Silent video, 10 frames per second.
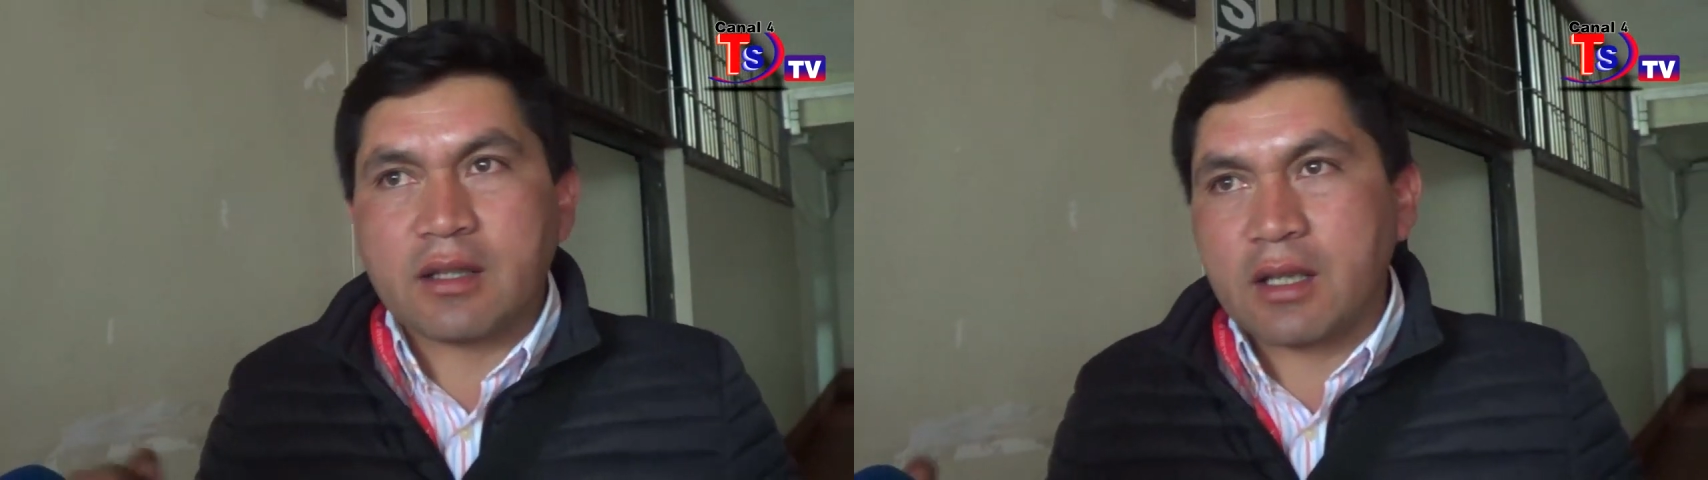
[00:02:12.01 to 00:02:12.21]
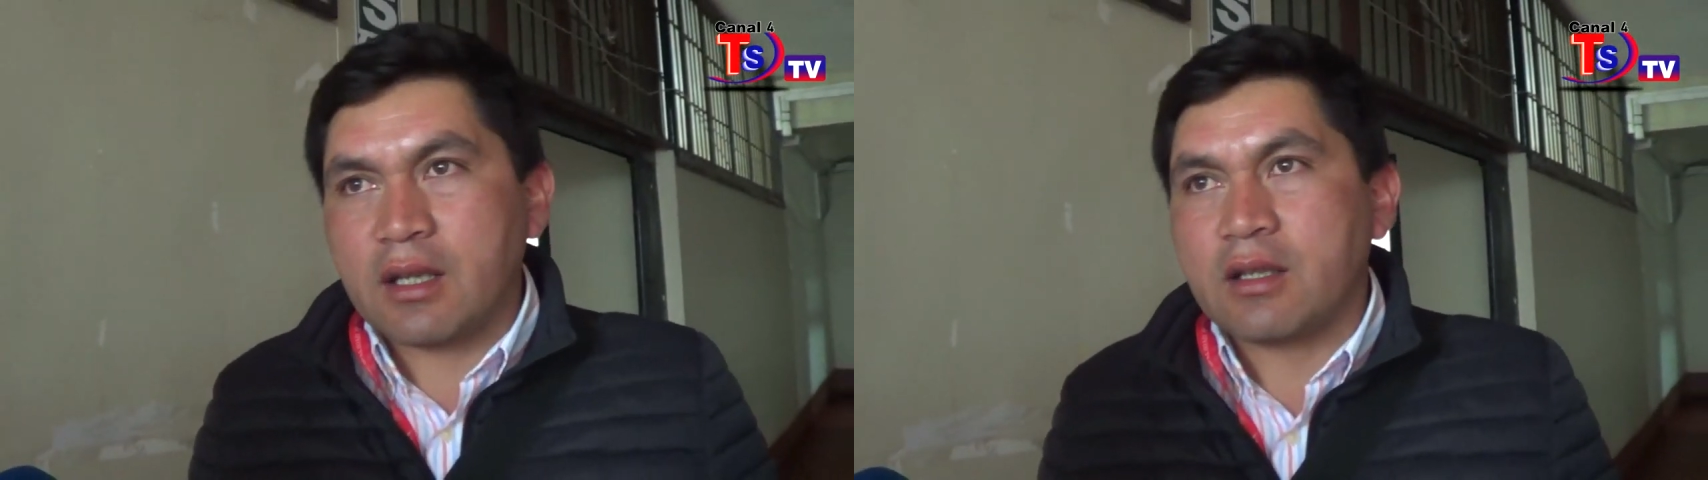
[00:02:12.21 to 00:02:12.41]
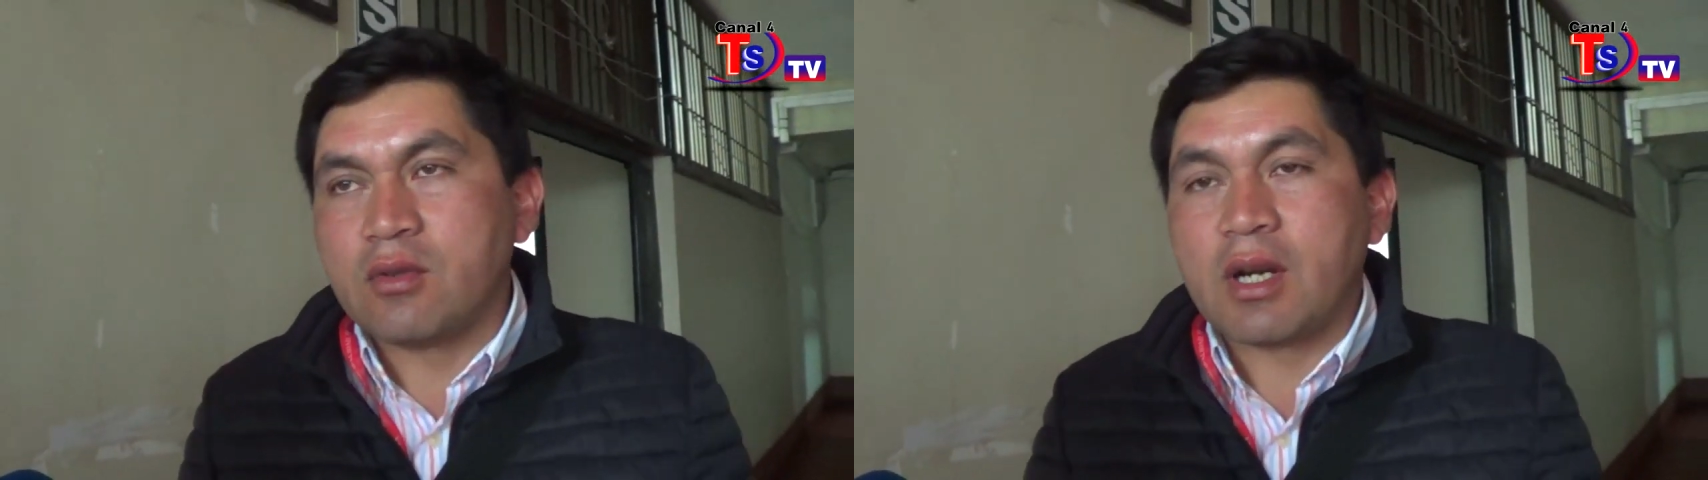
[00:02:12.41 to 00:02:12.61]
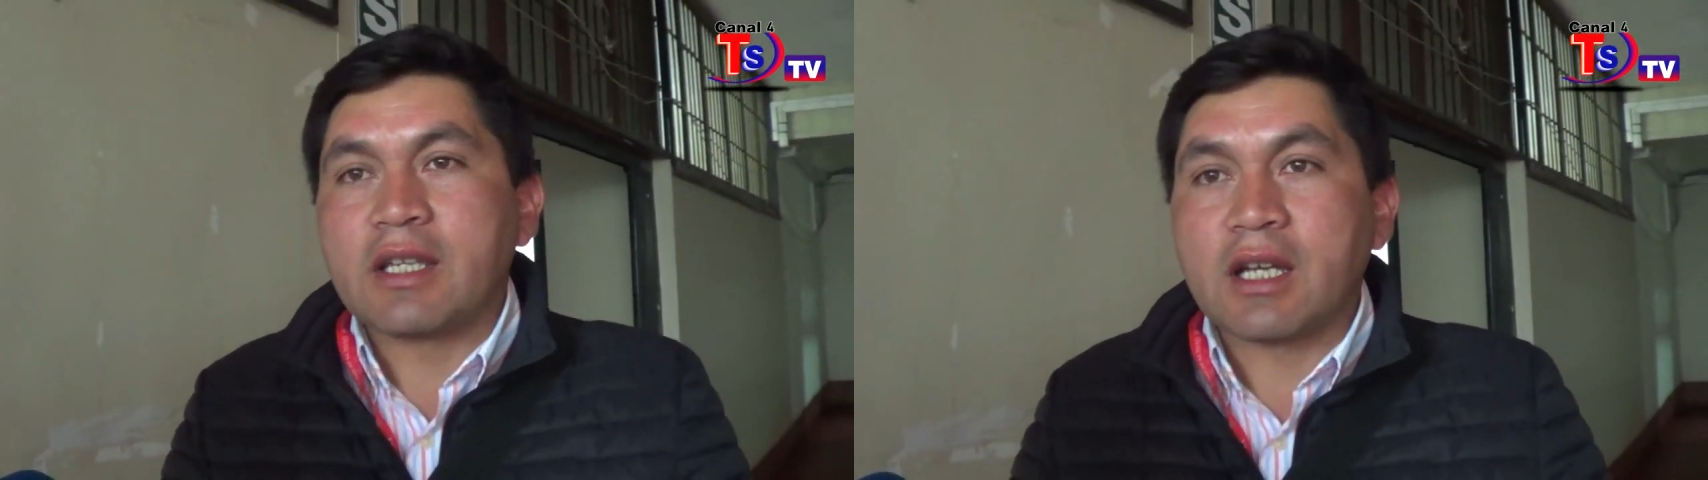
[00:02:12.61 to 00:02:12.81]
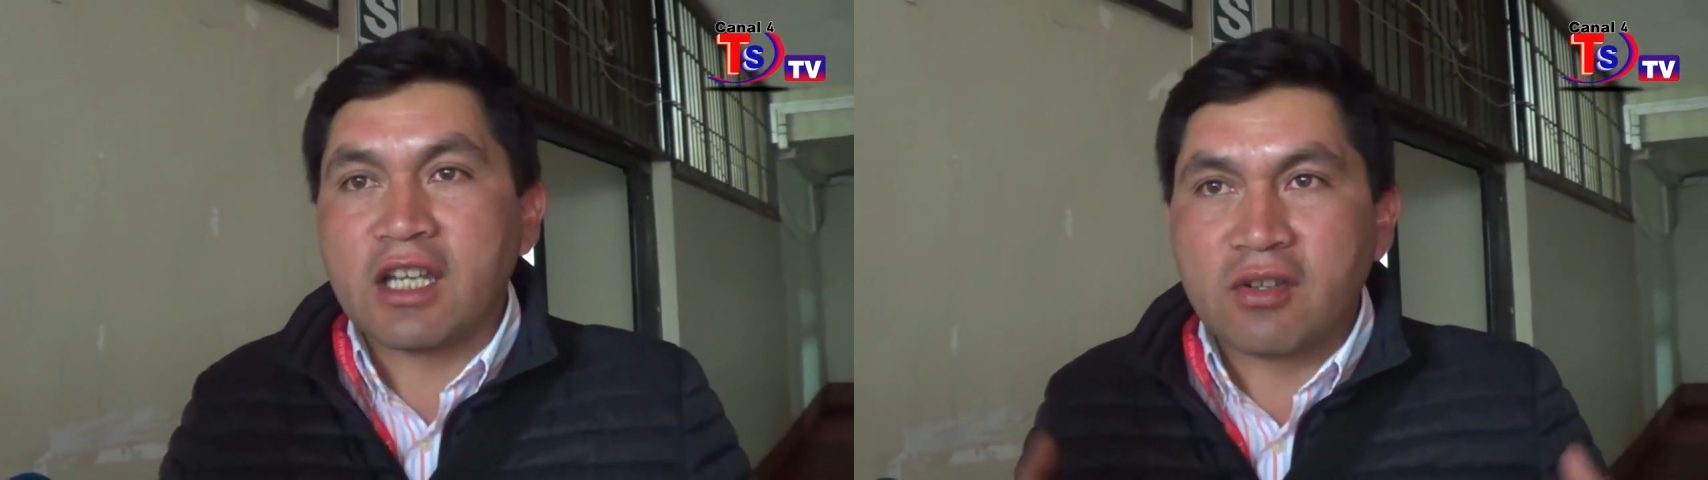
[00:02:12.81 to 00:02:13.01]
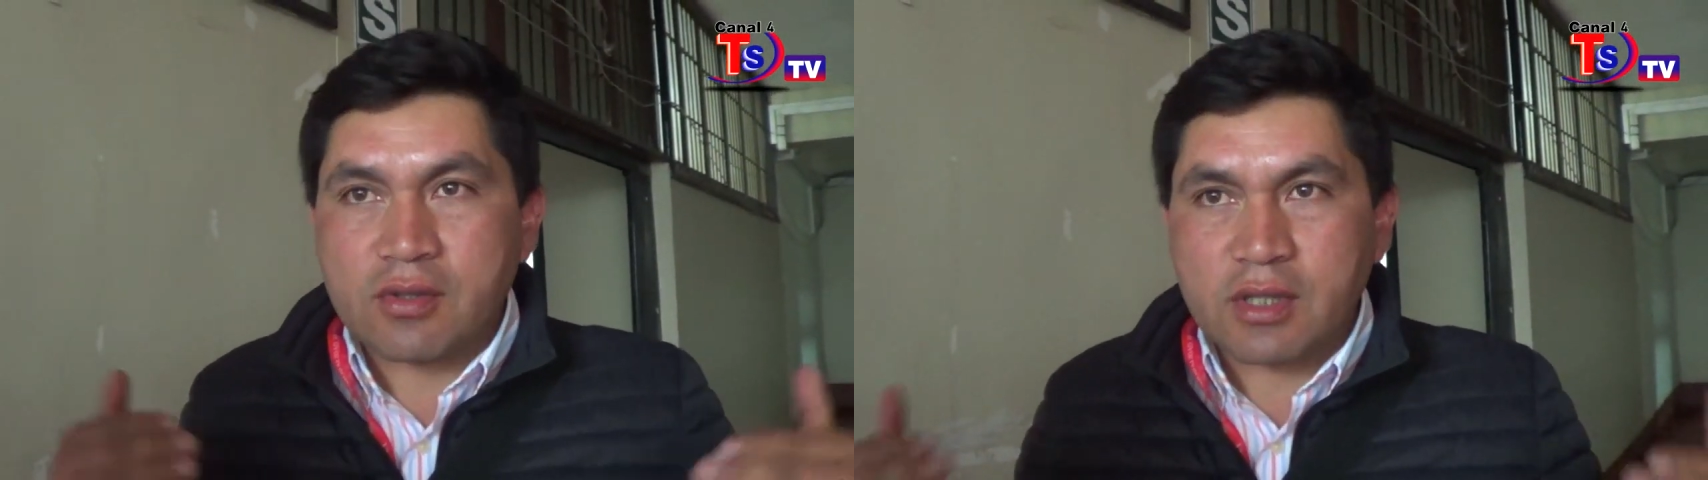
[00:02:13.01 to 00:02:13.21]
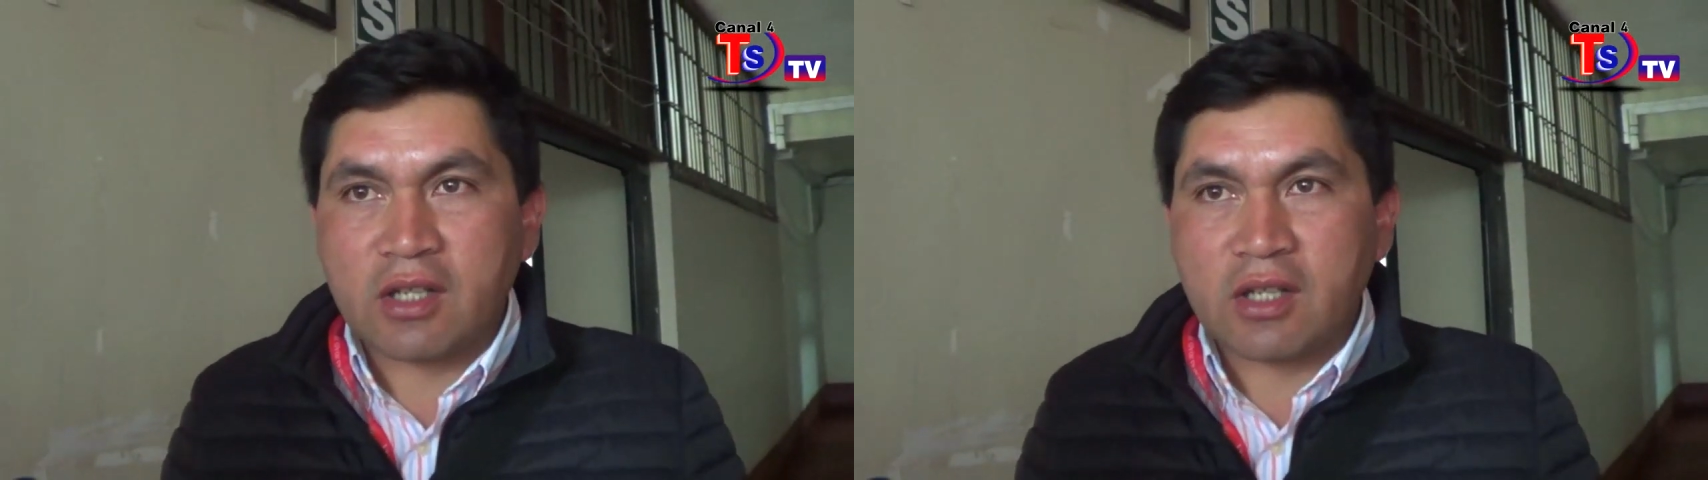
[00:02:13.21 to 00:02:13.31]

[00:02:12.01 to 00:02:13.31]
de Yurayaquinos